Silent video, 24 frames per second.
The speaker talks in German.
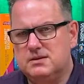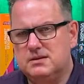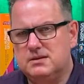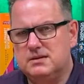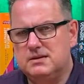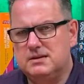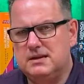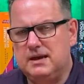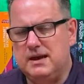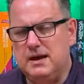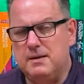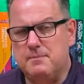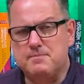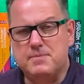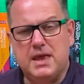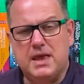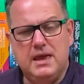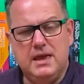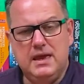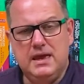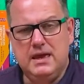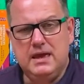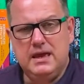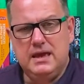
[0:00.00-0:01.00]
Naja,
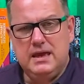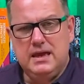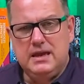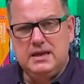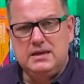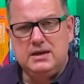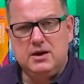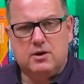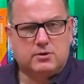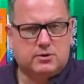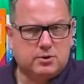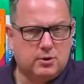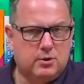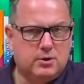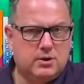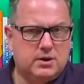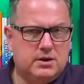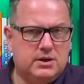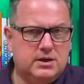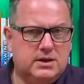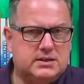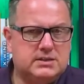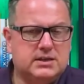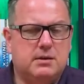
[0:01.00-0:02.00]
die
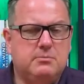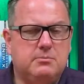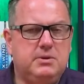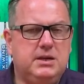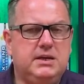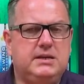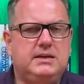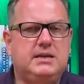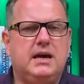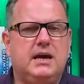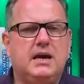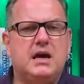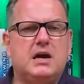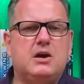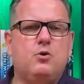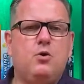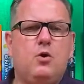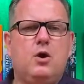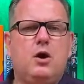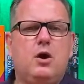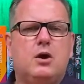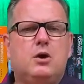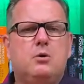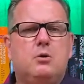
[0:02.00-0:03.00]
Autorin ist ein
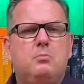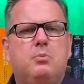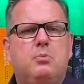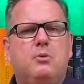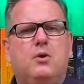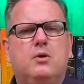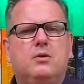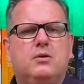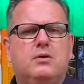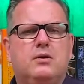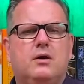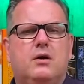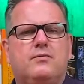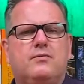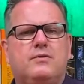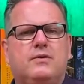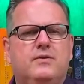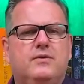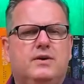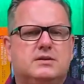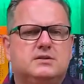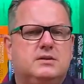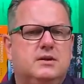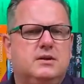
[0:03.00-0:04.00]
Militärgehör, geboren und
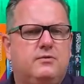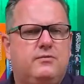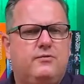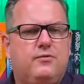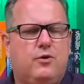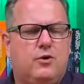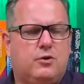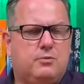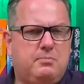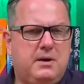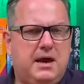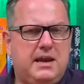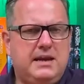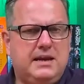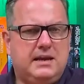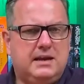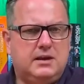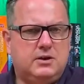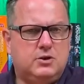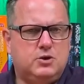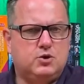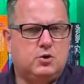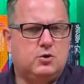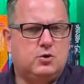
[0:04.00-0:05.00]
aufgewachsen in Fort Benning
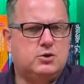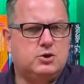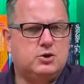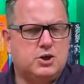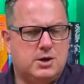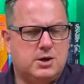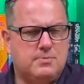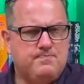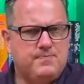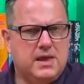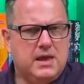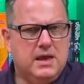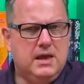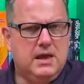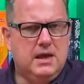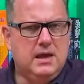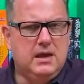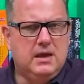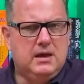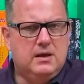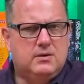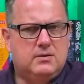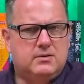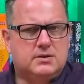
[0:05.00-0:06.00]
in Georgia.
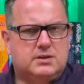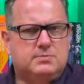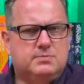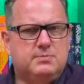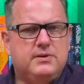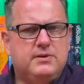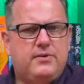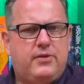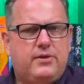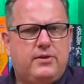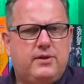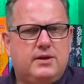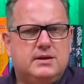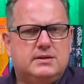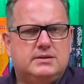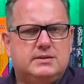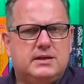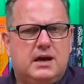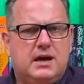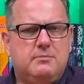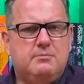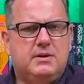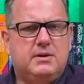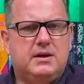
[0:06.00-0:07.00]
Und Smith ist
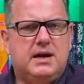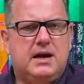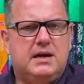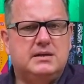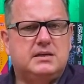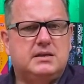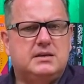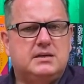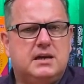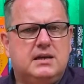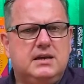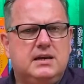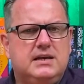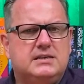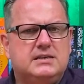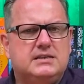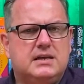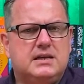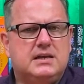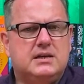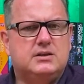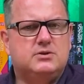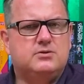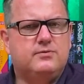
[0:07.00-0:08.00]
ein begeisterter
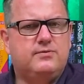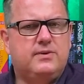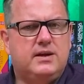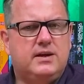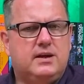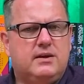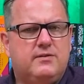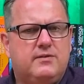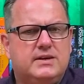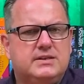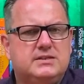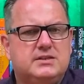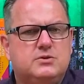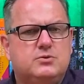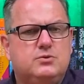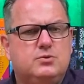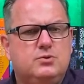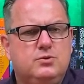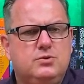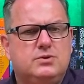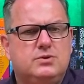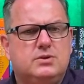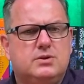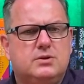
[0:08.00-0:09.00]
Leser, der zufälligerweise
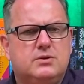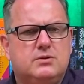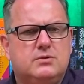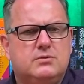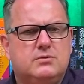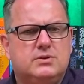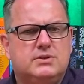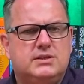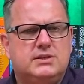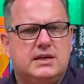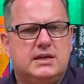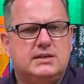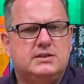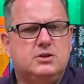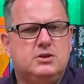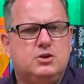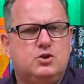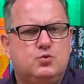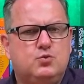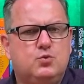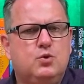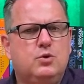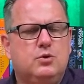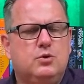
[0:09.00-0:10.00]
süße und sexy
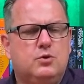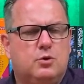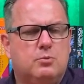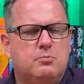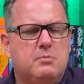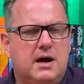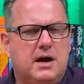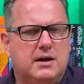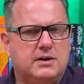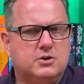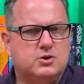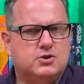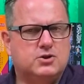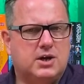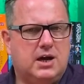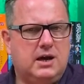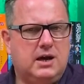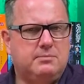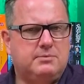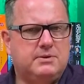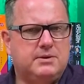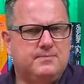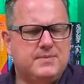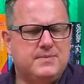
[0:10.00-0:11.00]
Schwulenromane
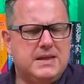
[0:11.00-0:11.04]
schreibt.